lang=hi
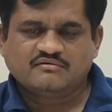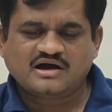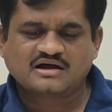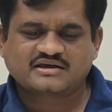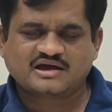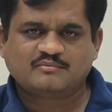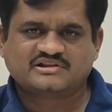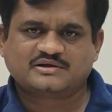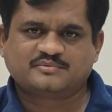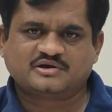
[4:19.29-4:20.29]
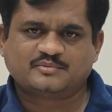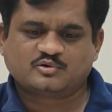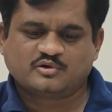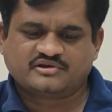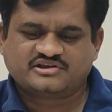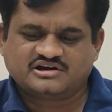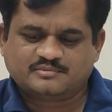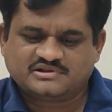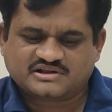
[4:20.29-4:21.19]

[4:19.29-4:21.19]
वहाँ क्या मतलब कि अपने को रिजल्ट